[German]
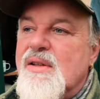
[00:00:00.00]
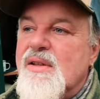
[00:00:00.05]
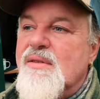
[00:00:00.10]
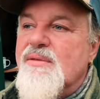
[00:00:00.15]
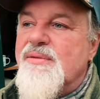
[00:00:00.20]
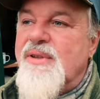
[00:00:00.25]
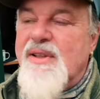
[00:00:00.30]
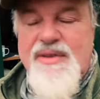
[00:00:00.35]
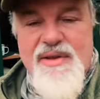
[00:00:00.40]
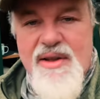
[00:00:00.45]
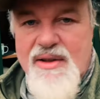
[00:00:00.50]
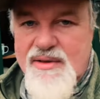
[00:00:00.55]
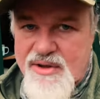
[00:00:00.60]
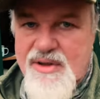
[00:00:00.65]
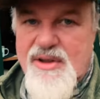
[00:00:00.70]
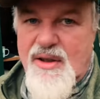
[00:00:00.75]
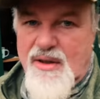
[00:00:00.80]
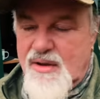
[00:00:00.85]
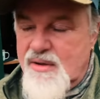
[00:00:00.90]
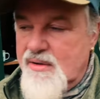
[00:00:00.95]
was ja
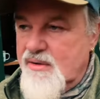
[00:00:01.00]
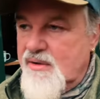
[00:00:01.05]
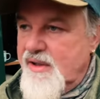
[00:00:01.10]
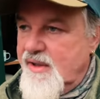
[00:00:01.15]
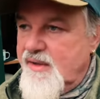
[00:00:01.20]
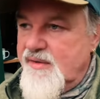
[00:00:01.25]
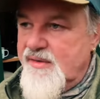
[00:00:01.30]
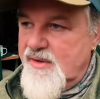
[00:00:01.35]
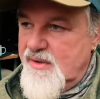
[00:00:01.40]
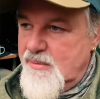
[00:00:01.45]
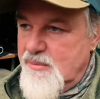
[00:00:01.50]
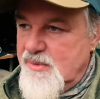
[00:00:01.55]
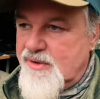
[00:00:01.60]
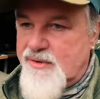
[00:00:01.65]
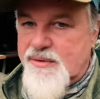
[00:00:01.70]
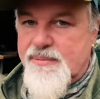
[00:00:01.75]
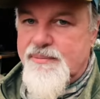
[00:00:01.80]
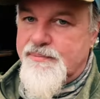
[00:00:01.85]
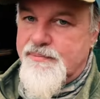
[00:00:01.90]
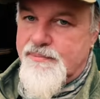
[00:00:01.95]
sicher legitim
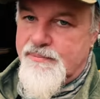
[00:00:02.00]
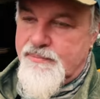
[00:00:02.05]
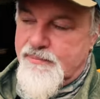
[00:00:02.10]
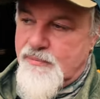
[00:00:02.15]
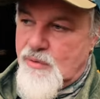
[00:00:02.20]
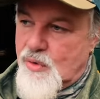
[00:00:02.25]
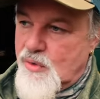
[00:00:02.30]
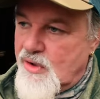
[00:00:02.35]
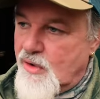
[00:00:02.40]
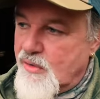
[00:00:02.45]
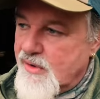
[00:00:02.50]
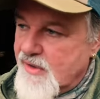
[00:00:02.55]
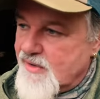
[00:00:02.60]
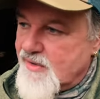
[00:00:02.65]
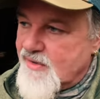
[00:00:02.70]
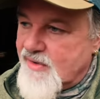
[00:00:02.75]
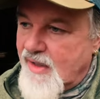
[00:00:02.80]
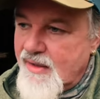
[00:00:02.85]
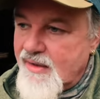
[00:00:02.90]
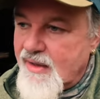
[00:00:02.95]
ist und auch
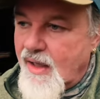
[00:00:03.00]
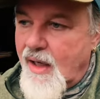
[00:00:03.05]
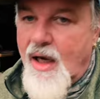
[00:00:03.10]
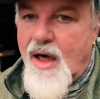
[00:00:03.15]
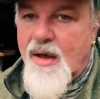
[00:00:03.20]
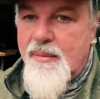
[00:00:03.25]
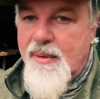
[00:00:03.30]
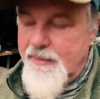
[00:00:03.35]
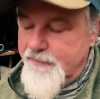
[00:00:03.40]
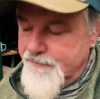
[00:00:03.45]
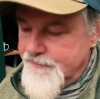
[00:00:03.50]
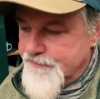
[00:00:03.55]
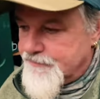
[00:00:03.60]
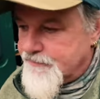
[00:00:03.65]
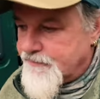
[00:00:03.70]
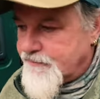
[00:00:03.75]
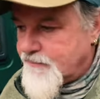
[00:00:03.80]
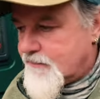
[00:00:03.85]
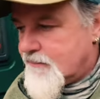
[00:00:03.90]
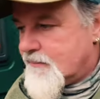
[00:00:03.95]
interessant, aber
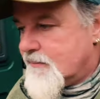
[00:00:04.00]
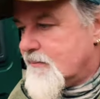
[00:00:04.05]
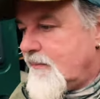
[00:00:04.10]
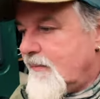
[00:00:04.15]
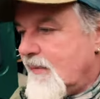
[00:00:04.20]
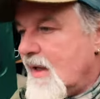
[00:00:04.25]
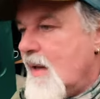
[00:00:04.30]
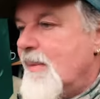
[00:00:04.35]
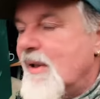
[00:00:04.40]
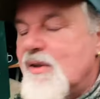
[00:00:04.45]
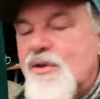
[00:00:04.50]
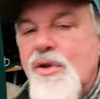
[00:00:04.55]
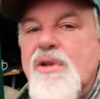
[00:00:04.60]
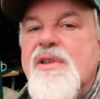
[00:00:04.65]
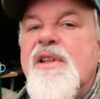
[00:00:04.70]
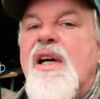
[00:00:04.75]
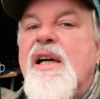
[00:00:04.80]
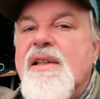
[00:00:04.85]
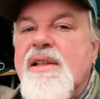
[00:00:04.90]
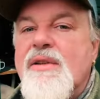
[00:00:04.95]
man
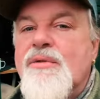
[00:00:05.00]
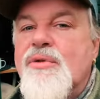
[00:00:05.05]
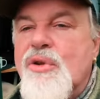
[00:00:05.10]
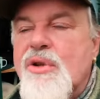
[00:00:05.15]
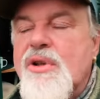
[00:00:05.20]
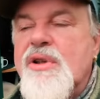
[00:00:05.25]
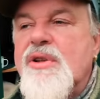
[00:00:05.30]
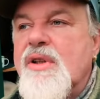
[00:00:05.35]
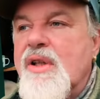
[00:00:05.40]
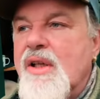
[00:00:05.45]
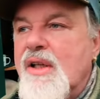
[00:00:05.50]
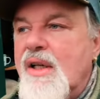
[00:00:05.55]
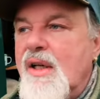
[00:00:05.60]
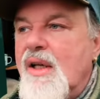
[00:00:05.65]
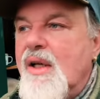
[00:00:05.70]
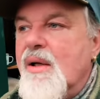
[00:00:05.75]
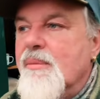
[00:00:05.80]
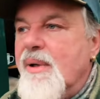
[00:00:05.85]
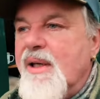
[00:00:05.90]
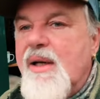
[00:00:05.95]
sollte halt wirklich
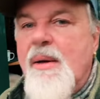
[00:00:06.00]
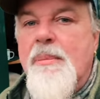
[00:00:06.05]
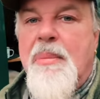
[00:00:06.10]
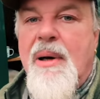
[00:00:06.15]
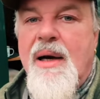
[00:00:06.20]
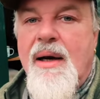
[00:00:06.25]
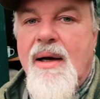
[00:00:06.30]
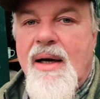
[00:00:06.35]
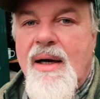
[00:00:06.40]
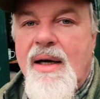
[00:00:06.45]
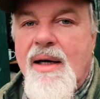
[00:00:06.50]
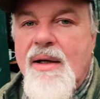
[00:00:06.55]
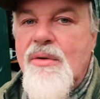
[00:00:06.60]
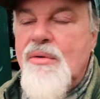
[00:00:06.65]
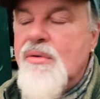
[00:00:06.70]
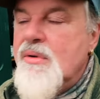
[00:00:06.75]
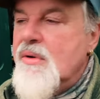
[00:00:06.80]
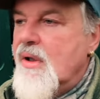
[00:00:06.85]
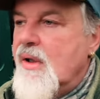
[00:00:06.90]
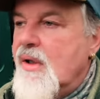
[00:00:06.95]
bei der
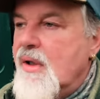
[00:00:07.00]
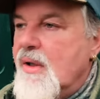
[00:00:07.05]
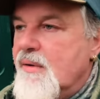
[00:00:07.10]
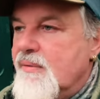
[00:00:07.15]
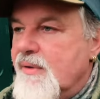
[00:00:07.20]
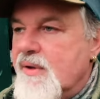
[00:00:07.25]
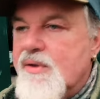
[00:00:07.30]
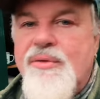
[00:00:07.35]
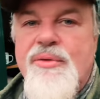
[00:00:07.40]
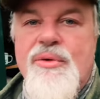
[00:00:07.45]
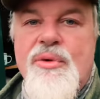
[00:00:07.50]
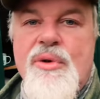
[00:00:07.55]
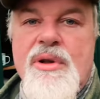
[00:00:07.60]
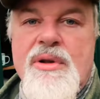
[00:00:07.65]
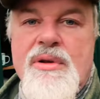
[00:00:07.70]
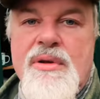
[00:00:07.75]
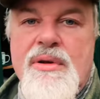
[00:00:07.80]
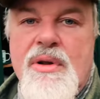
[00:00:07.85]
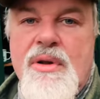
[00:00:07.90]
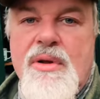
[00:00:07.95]
Planung, was für
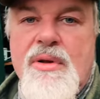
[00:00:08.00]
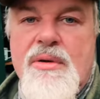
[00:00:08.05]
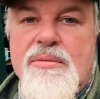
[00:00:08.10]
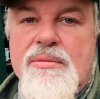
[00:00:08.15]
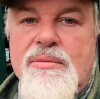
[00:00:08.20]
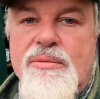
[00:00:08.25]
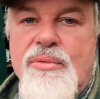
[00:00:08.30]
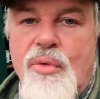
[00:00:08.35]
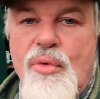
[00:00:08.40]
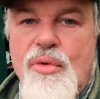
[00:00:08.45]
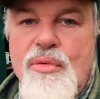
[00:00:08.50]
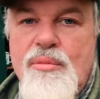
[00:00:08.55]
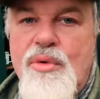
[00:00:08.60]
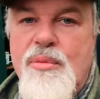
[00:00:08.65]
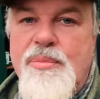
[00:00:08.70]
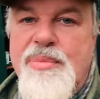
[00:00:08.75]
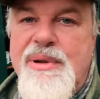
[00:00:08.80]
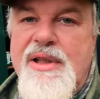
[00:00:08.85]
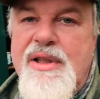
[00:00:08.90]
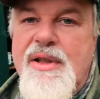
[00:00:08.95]
ein
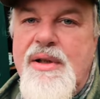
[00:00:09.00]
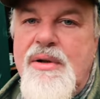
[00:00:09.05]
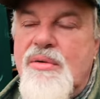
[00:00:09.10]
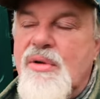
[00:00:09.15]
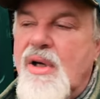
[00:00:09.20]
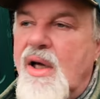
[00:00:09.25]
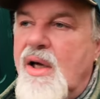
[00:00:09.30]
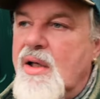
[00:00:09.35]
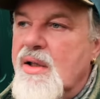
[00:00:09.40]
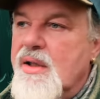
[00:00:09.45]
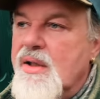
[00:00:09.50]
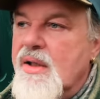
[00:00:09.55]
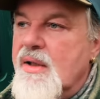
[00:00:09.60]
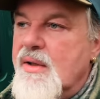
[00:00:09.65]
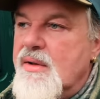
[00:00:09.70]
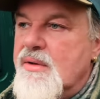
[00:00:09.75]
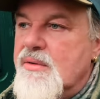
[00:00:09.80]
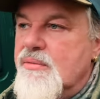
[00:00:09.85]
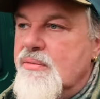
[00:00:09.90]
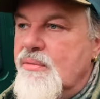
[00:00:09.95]
Wohnmobil oder
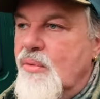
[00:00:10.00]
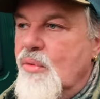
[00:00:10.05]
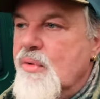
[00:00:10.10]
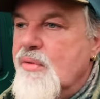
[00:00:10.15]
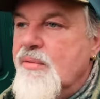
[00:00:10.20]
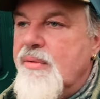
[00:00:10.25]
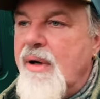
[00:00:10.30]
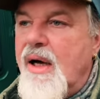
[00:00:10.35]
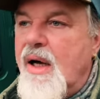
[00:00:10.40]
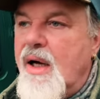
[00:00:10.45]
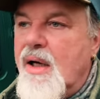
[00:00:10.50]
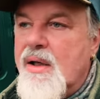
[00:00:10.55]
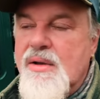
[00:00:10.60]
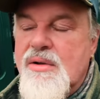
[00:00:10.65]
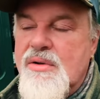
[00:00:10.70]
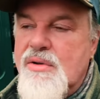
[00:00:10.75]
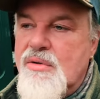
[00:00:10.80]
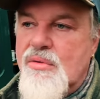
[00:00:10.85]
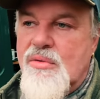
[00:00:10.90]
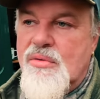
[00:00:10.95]

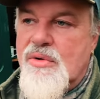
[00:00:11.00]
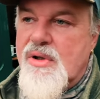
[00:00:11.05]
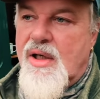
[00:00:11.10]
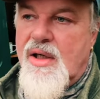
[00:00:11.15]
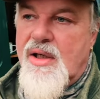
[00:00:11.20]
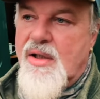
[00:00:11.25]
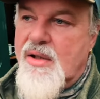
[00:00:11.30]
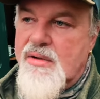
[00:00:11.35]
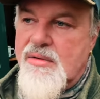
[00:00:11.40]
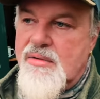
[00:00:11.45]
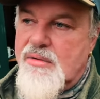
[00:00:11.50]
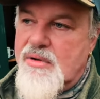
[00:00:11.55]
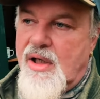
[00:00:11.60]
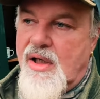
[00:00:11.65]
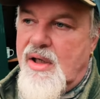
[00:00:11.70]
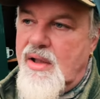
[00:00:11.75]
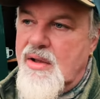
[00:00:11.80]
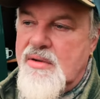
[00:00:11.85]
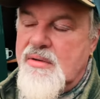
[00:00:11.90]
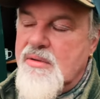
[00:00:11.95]
Wohnwagen oder,
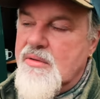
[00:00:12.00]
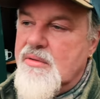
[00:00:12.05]
oder